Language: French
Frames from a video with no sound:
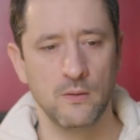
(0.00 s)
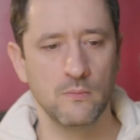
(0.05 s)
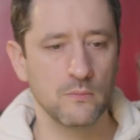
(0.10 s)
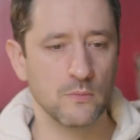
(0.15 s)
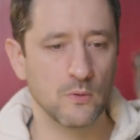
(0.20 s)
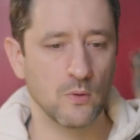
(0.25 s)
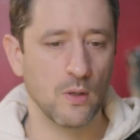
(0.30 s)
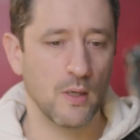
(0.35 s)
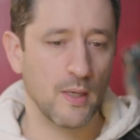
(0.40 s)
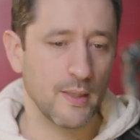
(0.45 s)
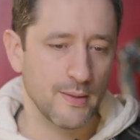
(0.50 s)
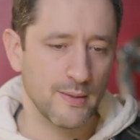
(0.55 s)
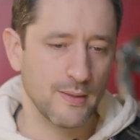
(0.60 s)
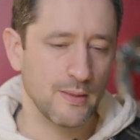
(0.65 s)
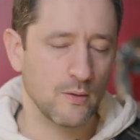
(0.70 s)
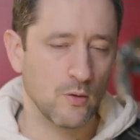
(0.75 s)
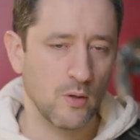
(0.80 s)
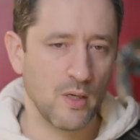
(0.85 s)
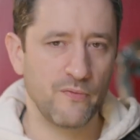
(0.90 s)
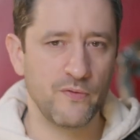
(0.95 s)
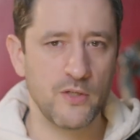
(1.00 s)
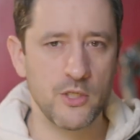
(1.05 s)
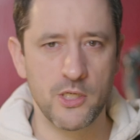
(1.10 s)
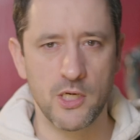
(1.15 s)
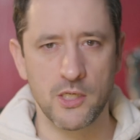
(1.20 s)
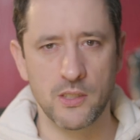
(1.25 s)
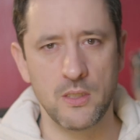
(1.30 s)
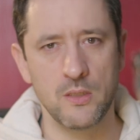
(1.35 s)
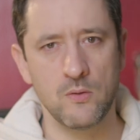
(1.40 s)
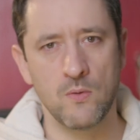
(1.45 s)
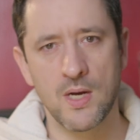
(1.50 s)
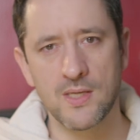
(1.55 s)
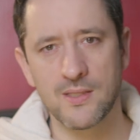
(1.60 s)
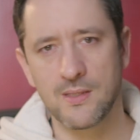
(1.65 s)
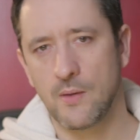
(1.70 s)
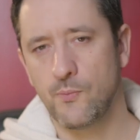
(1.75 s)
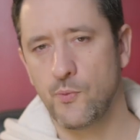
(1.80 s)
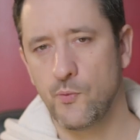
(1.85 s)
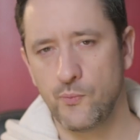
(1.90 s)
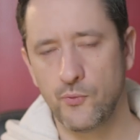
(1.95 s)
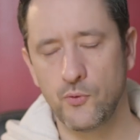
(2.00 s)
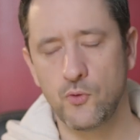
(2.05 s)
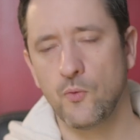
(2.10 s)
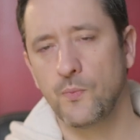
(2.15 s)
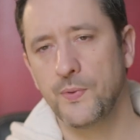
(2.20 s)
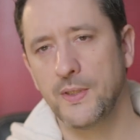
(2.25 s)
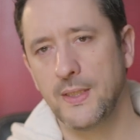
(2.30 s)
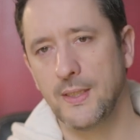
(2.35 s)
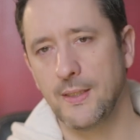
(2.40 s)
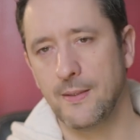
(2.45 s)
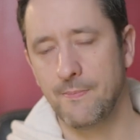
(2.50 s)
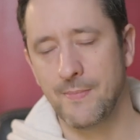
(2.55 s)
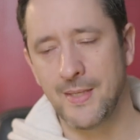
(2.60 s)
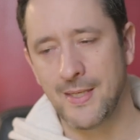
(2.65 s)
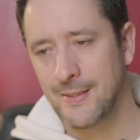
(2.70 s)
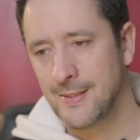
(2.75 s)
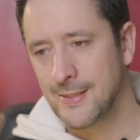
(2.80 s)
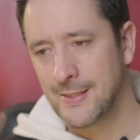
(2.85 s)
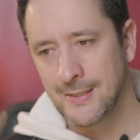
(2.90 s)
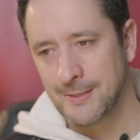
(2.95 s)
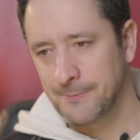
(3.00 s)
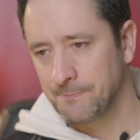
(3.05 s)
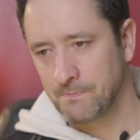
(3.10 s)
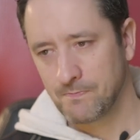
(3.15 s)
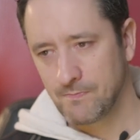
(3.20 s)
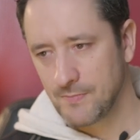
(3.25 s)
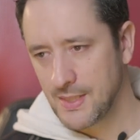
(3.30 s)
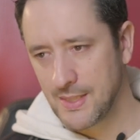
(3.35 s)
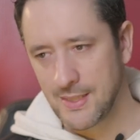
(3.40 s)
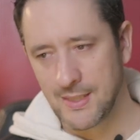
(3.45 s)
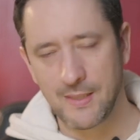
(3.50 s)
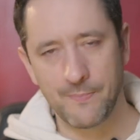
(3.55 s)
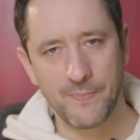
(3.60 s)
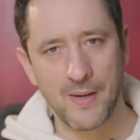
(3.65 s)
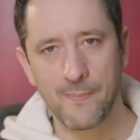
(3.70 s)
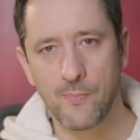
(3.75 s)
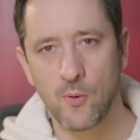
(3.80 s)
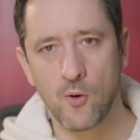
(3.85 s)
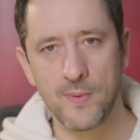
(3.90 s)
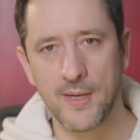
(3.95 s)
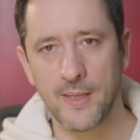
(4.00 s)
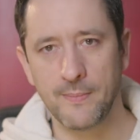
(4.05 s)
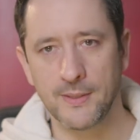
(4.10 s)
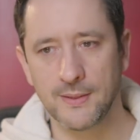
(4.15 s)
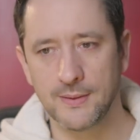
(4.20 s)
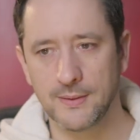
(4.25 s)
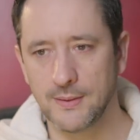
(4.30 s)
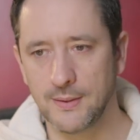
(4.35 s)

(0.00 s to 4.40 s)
Bon, euh, dans l'affichage des noirs, c'est un peu plus compliqué, mais c'est pas le problème.